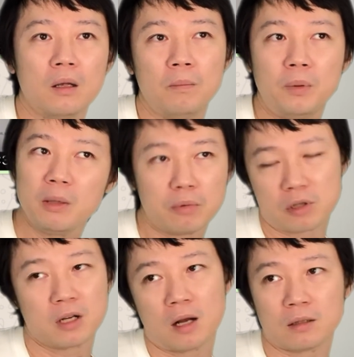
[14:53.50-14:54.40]
并
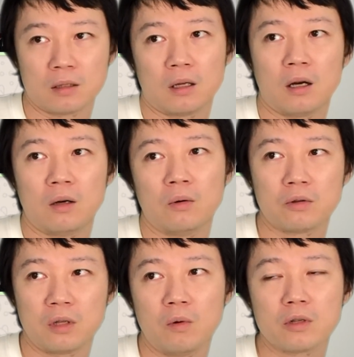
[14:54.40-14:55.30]
不是这样子的。
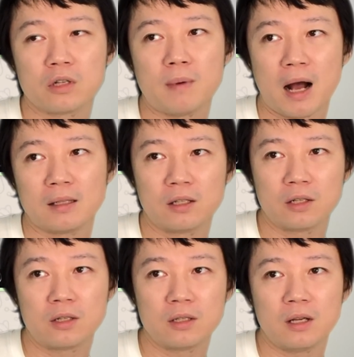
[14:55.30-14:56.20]
我觉得我只是把这
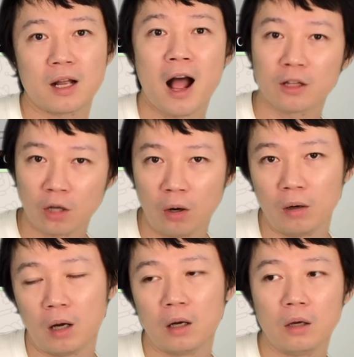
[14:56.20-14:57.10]
个世界看
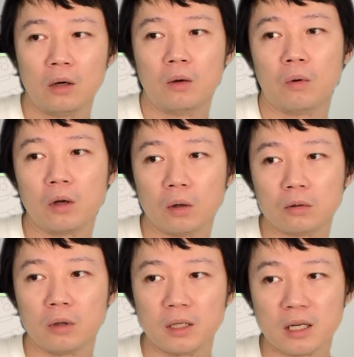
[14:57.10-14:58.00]
透了，我有
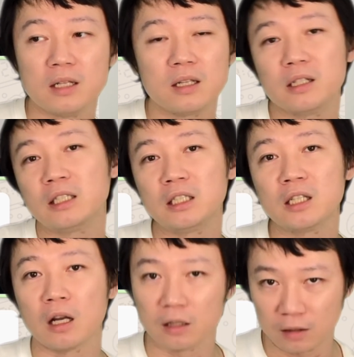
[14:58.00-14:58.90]
对人性欣
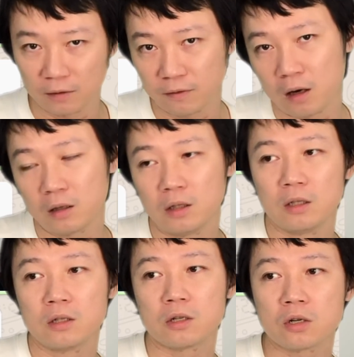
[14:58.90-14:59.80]
赏的地方。
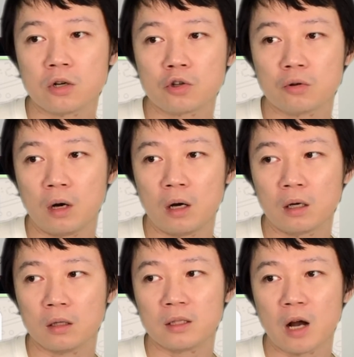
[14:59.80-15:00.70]
只是说，
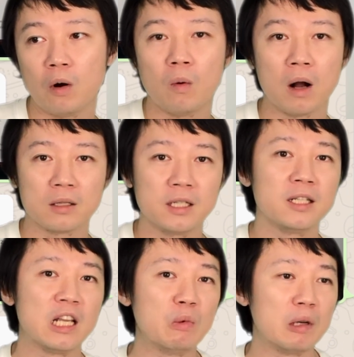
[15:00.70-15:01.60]
可能在我往期
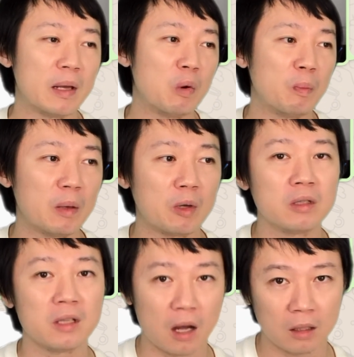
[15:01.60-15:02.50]
的节目里面，我没
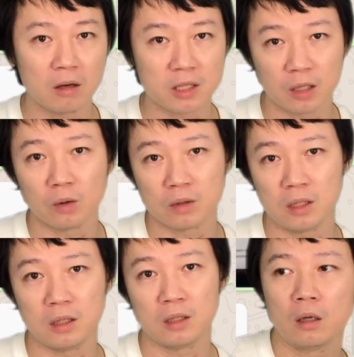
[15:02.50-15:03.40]
有讲到这些东
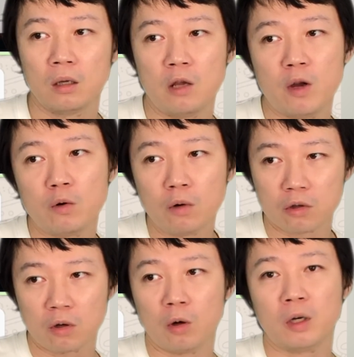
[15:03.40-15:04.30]
西。因为如
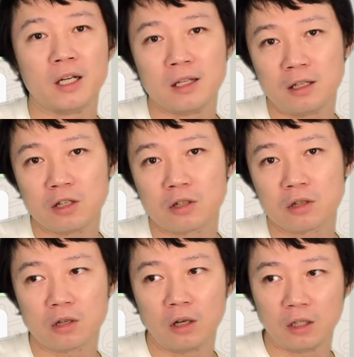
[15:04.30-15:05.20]
果说我对人性
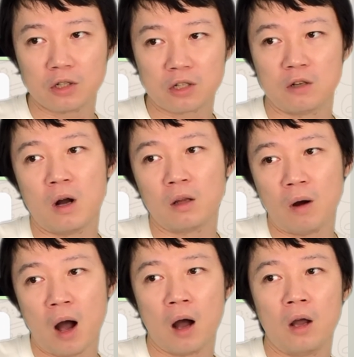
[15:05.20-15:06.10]
是彻底失望的
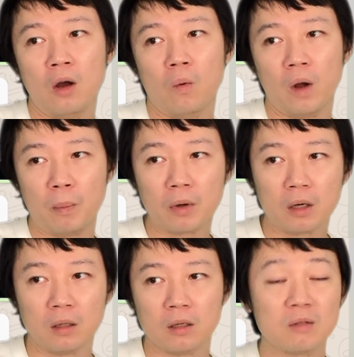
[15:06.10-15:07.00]
话，我也不
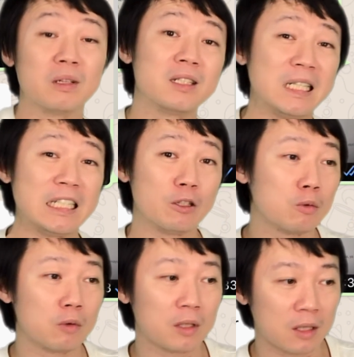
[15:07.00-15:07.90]
可能这么积极的
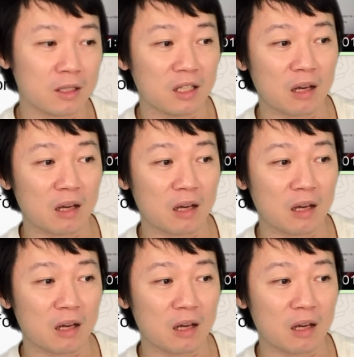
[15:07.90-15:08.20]
去做这个节